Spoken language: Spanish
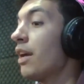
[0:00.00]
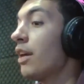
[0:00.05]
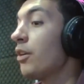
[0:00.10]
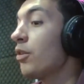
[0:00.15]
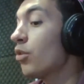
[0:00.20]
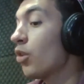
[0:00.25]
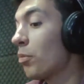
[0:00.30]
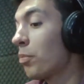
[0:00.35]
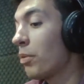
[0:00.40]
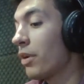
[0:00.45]
Y
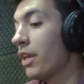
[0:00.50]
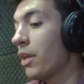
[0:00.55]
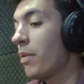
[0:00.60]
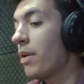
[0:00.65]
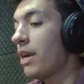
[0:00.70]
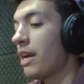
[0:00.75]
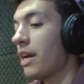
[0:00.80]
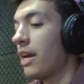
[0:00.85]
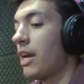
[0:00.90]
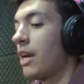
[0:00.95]
uno lo puede
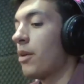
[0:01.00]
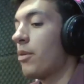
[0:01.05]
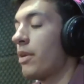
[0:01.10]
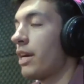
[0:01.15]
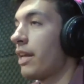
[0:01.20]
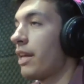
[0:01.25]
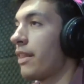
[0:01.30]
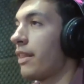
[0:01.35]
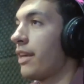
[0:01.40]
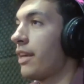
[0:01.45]
ver a la
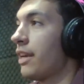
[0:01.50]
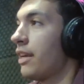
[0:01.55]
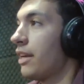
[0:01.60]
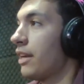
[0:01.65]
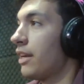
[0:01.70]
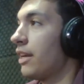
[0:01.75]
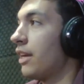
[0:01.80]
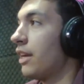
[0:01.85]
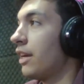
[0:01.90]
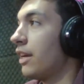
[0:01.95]
hora de
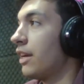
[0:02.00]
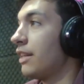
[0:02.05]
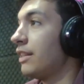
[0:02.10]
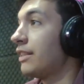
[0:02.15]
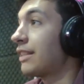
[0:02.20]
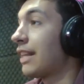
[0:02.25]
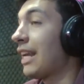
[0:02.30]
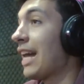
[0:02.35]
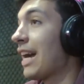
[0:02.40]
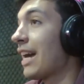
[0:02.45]
eh,
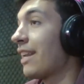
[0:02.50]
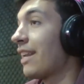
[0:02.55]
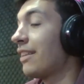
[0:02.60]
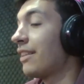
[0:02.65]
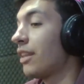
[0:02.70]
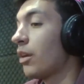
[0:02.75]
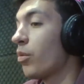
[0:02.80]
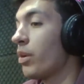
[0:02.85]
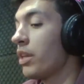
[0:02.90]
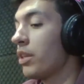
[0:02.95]
instalar
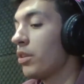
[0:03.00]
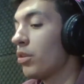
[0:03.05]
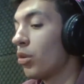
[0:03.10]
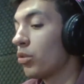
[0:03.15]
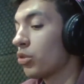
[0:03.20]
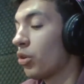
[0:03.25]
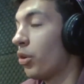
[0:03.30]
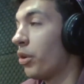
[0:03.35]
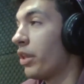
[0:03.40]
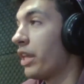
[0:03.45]
este
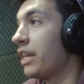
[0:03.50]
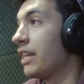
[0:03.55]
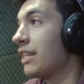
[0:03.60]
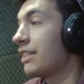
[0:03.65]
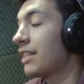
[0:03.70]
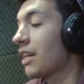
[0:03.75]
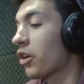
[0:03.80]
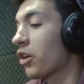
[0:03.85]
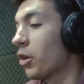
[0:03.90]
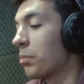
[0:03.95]
Windows o de
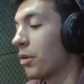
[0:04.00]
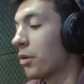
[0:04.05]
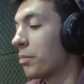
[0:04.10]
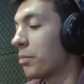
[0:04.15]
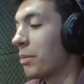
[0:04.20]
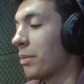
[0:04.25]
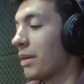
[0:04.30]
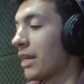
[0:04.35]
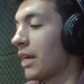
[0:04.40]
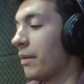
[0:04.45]
iniciarlo por
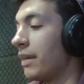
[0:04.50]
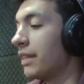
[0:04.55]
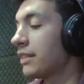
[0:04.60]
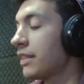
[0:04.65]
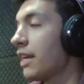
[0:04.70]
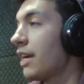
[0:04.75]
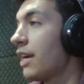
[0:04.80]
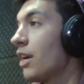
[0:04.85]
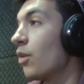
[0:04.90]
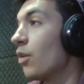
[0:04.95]
primera vez.